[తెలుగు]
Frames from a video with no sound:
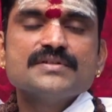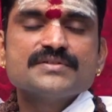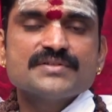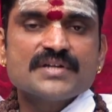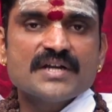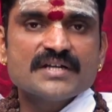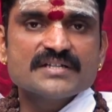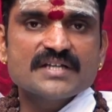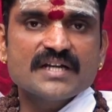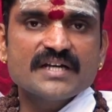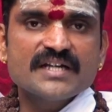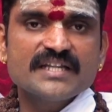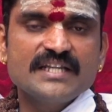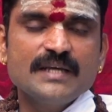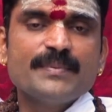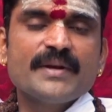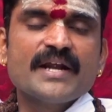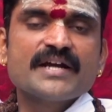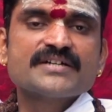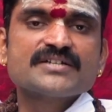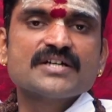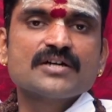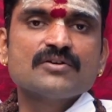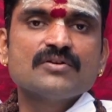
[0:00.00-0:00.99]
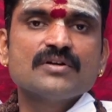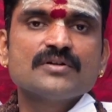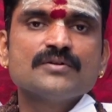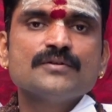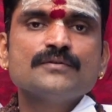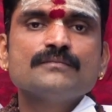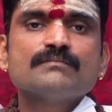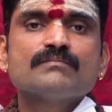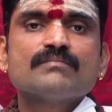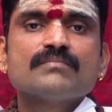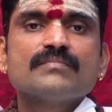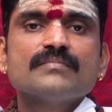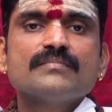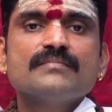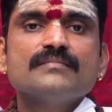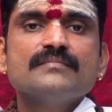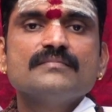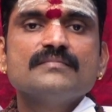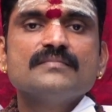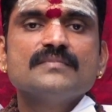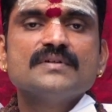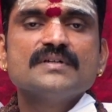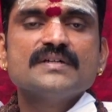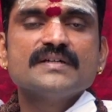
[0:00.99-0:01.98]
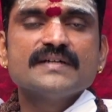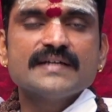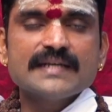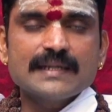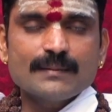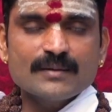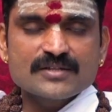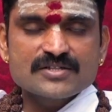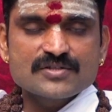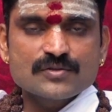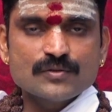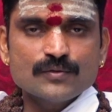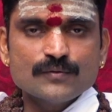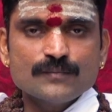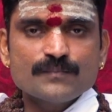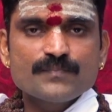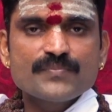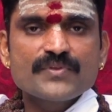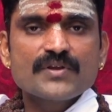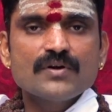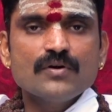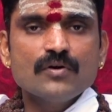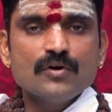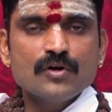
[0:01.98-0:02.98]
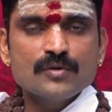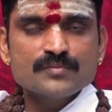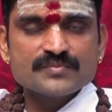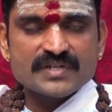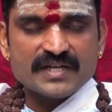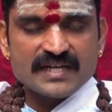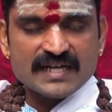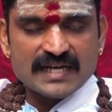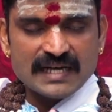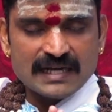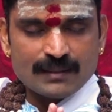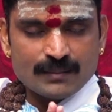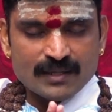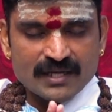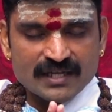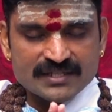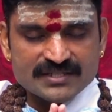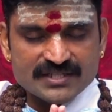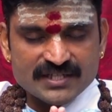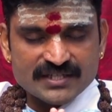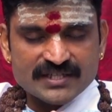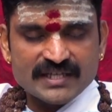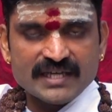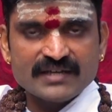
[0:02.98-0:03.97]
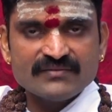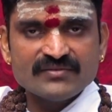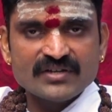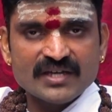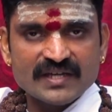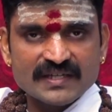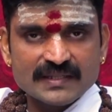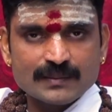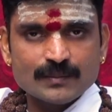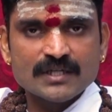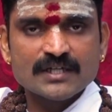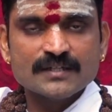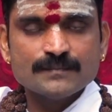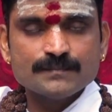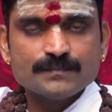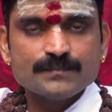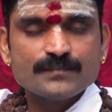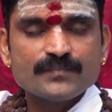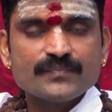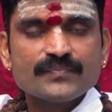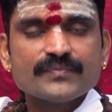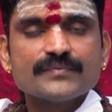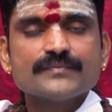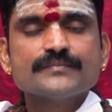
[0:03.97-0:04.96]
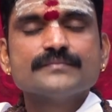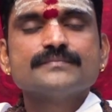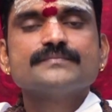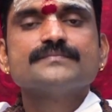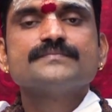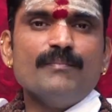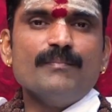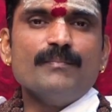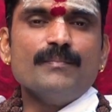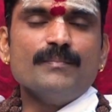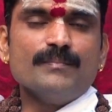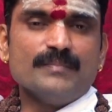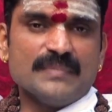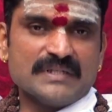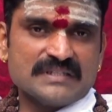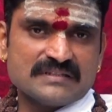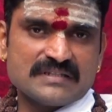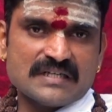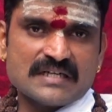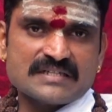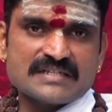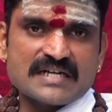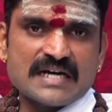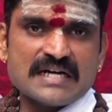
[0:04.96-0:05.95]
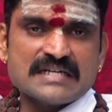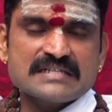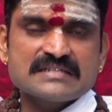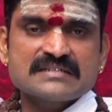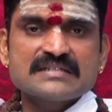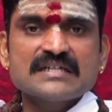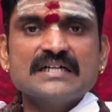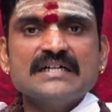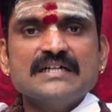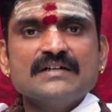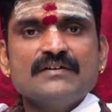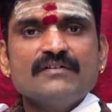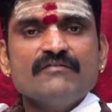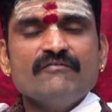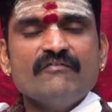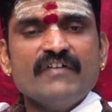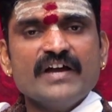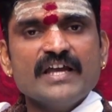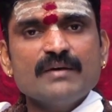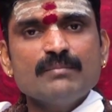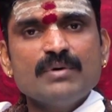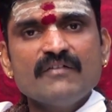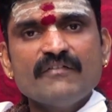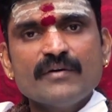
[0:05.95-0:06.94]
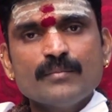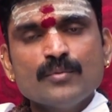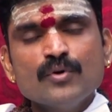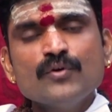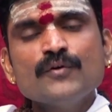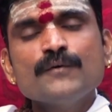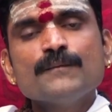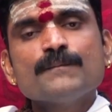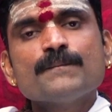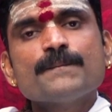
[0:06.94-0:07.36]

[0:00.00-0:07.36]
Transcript: శ్రీ సన్నిధి ప్రేక్షకులకు నమస్సులు ఓం శ్రీ కామాక్షిదేవి అయి నమ మంత్రశాస్త్ర వైభవము